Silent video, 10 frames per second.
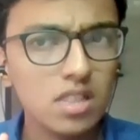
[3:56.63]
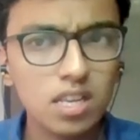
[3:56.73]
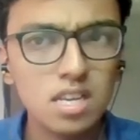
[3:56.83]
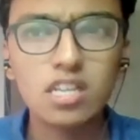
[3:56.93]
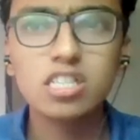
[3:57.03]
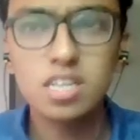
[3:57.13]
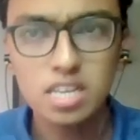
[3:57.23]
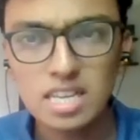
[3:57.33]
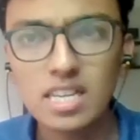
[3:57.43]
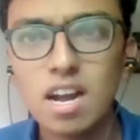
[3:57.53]
दिन अच्छा
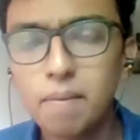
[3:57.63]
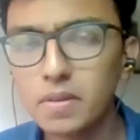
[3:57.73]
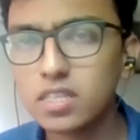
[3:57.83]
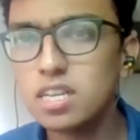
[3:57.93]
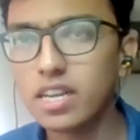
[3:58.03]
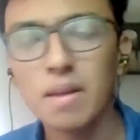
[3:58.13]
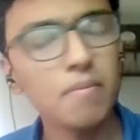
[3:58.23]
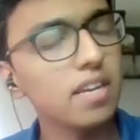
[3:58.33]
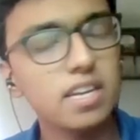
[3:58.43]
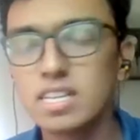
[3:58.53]
नहीं रहा पिछले टाइम
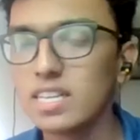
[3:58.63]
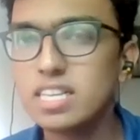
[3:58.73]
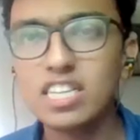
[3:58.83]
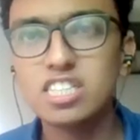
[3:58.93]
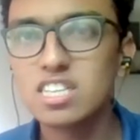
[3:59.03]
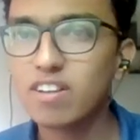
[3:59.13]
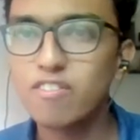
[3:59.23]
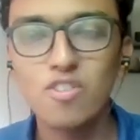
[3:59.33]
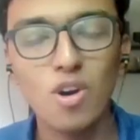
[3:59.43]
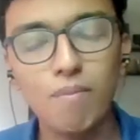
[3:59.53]
लेकिन गिरीश
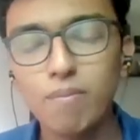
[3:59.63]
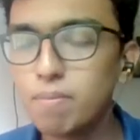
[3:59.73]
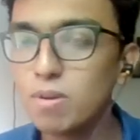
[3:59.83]
फॉर्म में